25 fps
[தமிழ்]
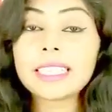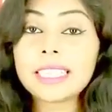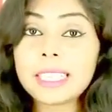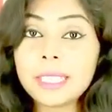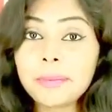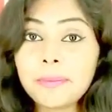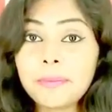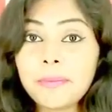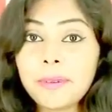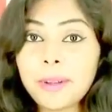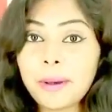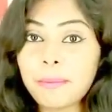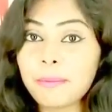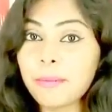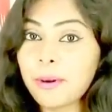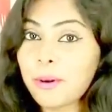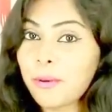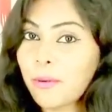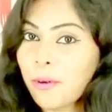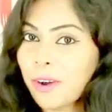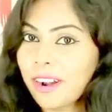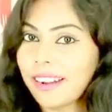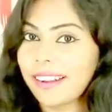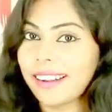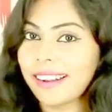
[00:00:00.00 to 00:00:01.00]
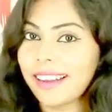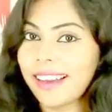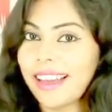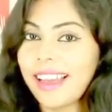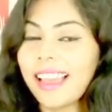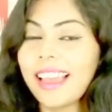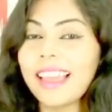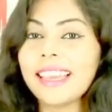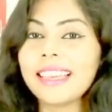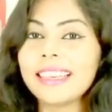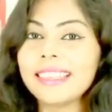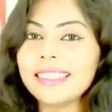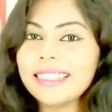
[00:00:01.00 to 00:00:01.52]
டிப் நம்பர் ஒன்
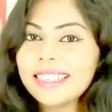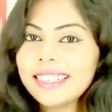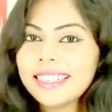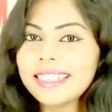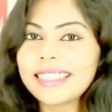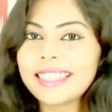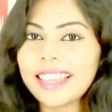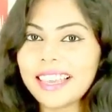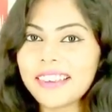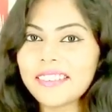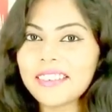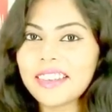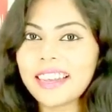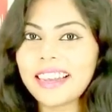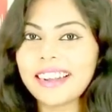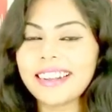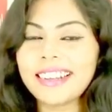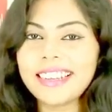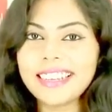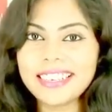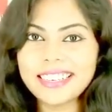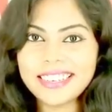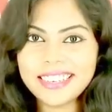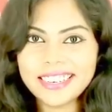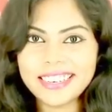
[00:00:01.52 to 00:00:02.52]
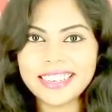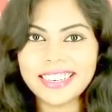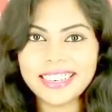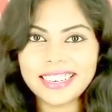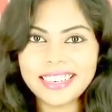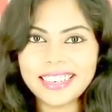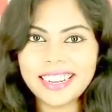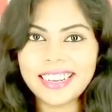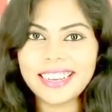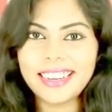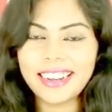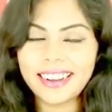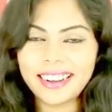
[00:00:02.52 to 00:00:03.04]
இதுக்கு தேவையான
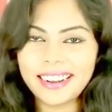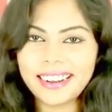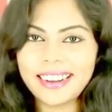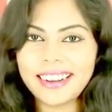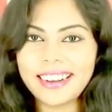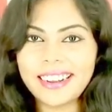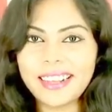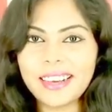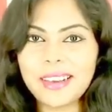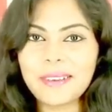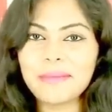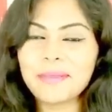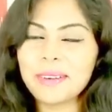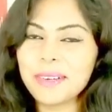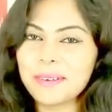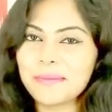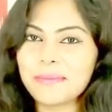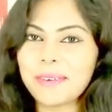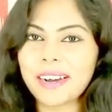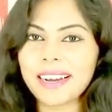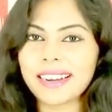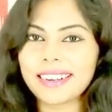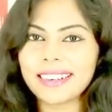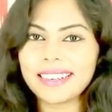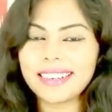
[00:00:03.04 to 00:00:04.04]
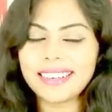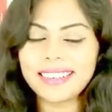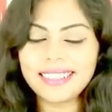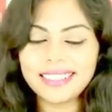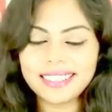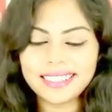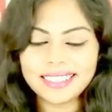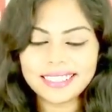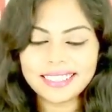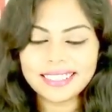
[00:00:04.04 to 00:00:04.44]
இன்க்ரீடியண்ட்லாம் என்னென்ன அப்படின்னு பார்க்கலாம்